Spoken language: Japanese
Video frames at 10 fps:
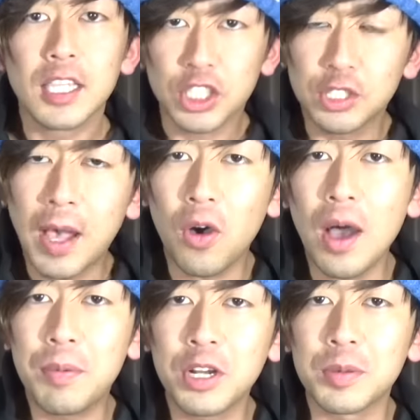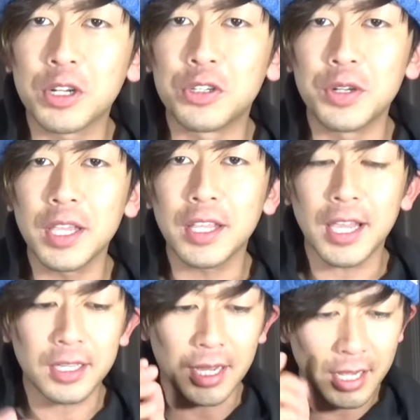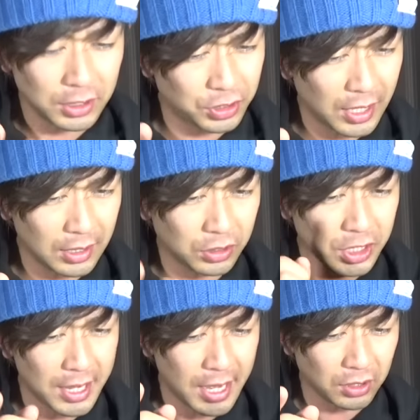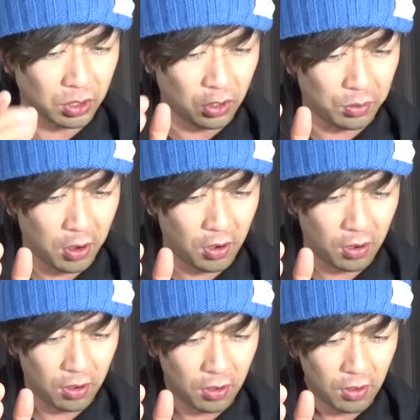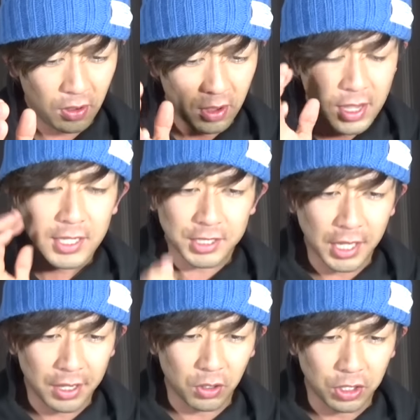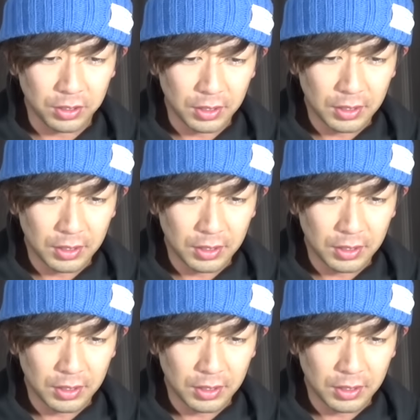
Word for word: スマホはブルブル震えてないから S ランクじゃないと思う。セヘル来い、